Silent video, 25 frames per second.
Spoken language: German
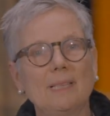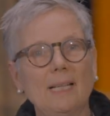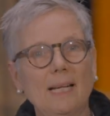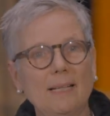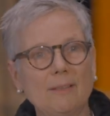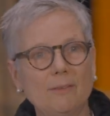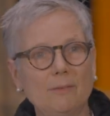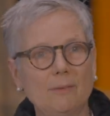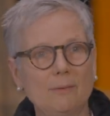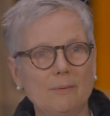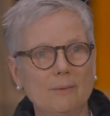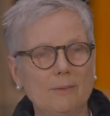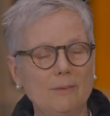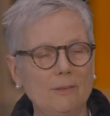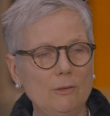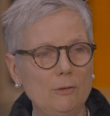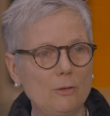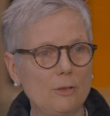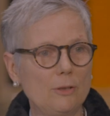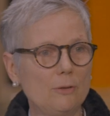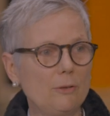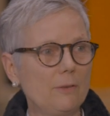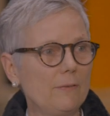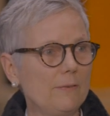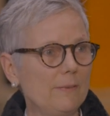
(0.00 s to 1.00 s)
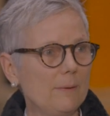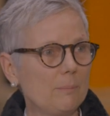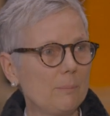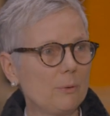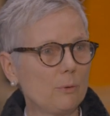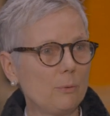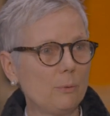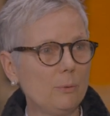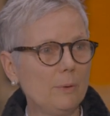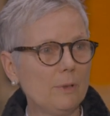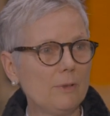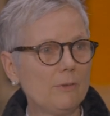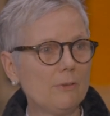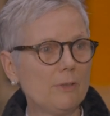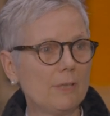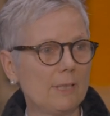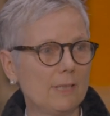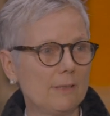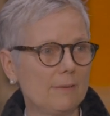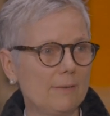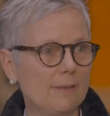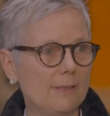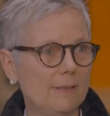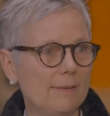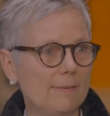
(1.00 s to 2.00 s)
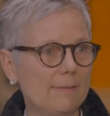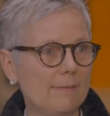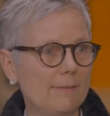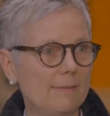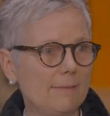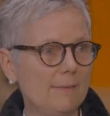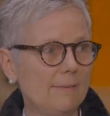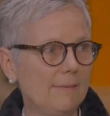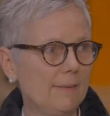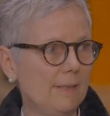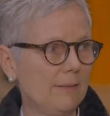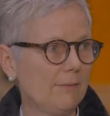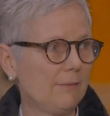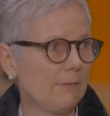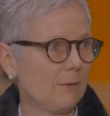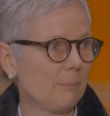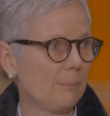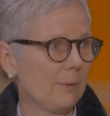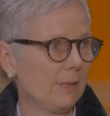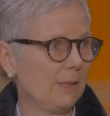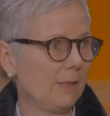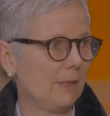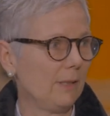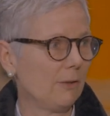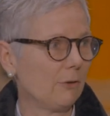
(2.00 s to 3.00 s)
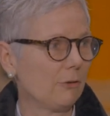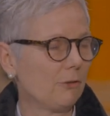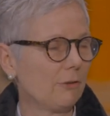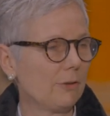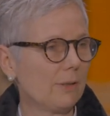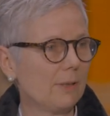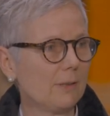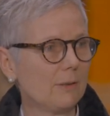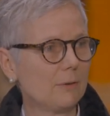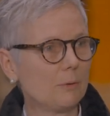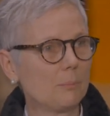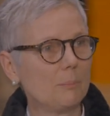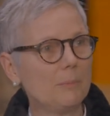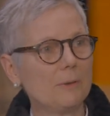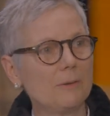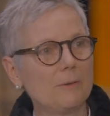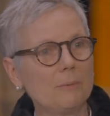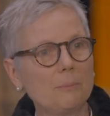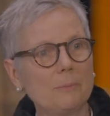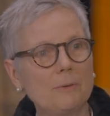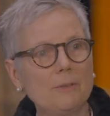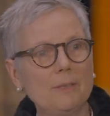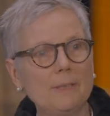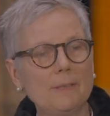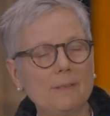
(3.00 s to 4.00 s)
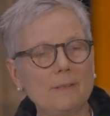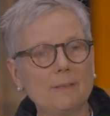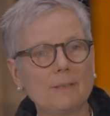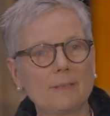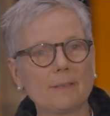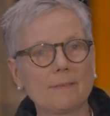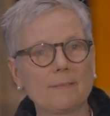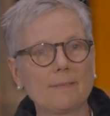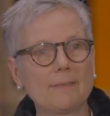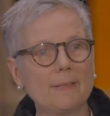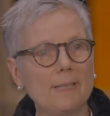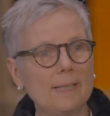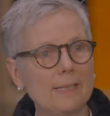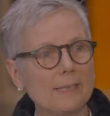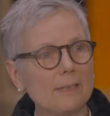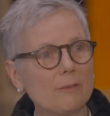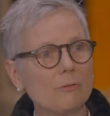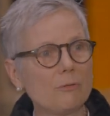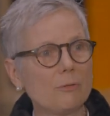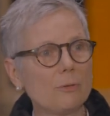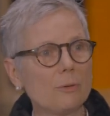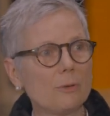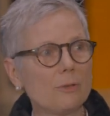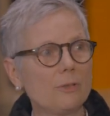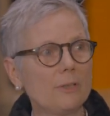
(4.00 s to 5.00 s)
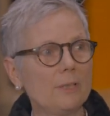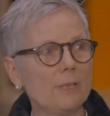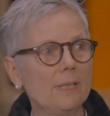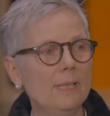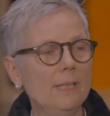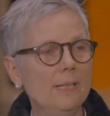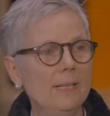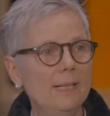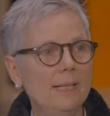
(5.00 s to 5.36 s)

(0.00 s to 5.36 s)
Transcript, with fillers: äh, die Leute sehr berührt hat, als das erste Mal eine Ausstellung mit dem Titel gezeigt wurde.